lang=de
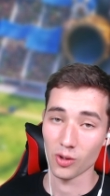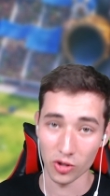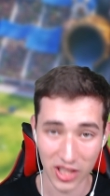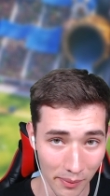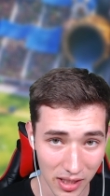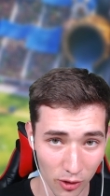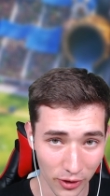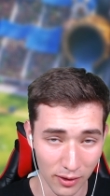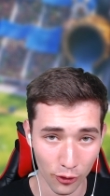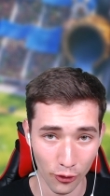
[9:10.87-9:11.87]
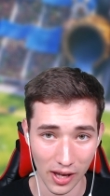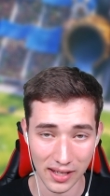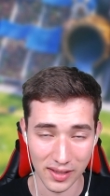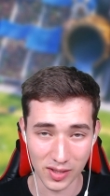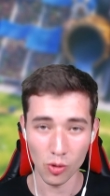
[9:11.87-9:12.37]
Und damit auf jeden
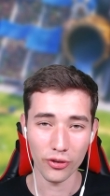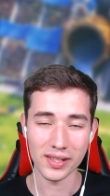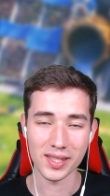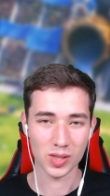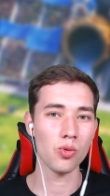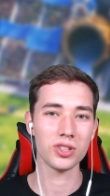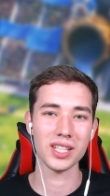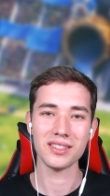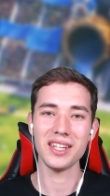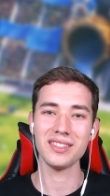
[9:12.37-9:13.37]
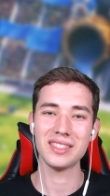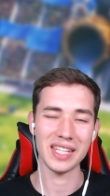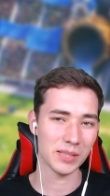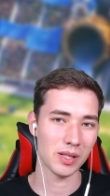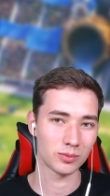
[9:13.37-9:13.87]
Fall so viel zu den Dingen, die
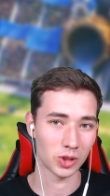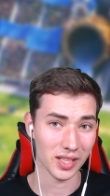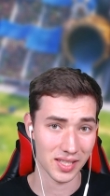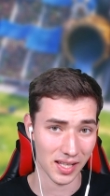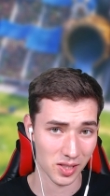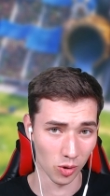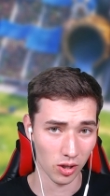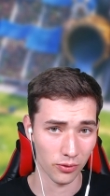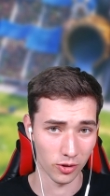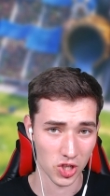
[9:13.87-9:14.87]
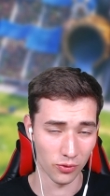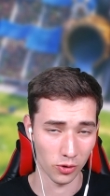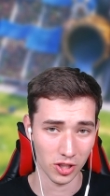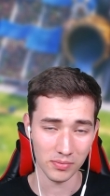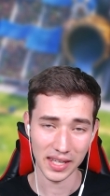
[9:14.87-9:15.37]
ich mir in Brawl Stars zurückwünschen
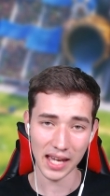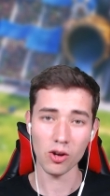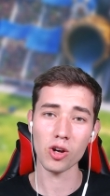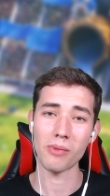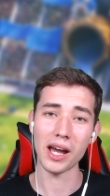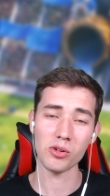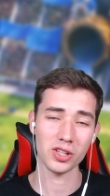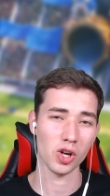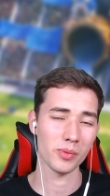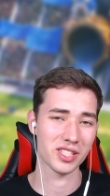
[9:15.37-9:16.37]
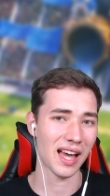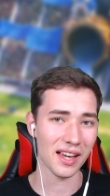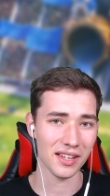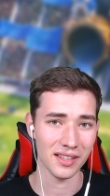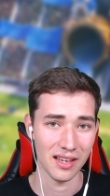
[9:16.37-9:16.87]
würde. Gerne eure Meinung in die
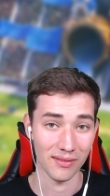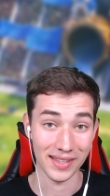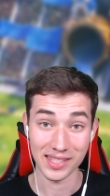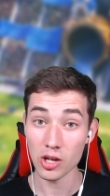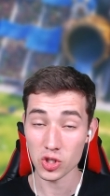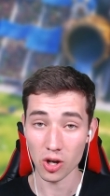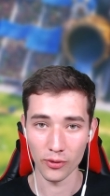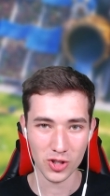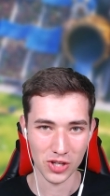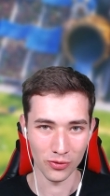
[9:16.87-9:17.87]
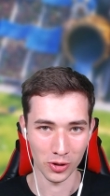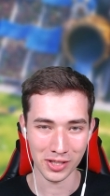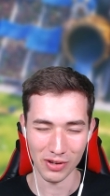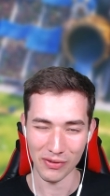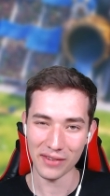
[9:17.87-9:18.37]
Kommentare, was ihr euch noch wünschen
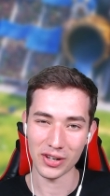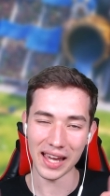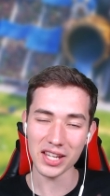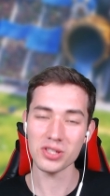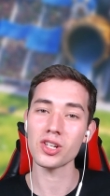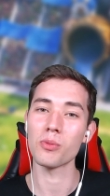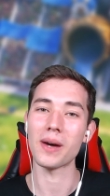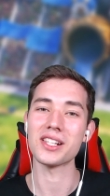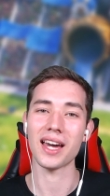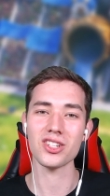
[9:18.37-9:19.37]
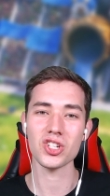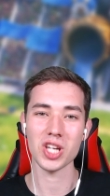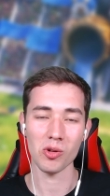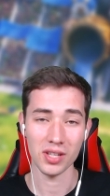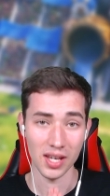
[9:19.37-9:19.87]
würdet. Wir werden vielleicht uns auch noch bald
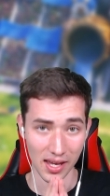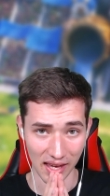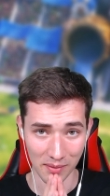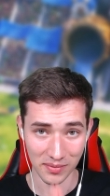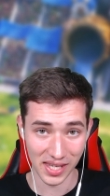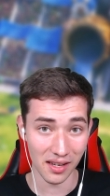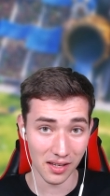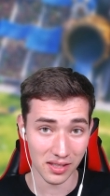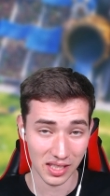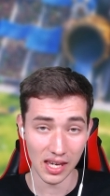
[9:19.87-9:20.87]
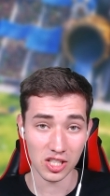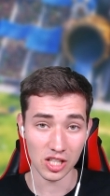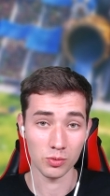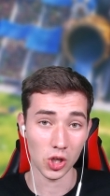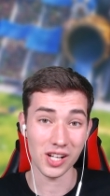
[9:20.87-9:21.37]
anschauen, ähm, Dinge, die ich
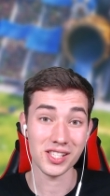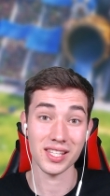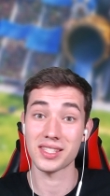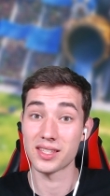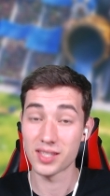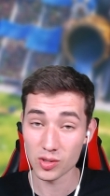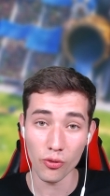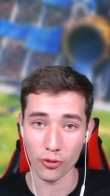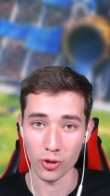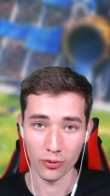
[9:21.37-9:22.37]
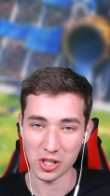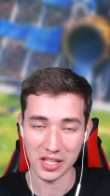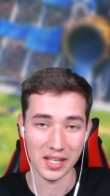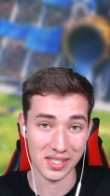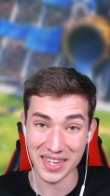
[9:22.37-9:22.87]
in Brawl Stars hinzufügen würde,
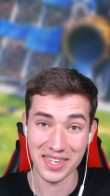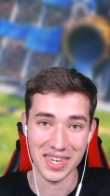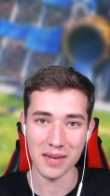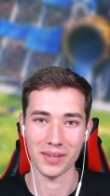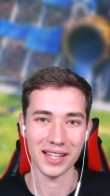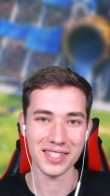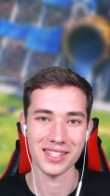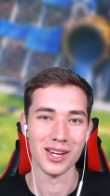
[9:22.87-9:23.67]
die es nie gegeben hat.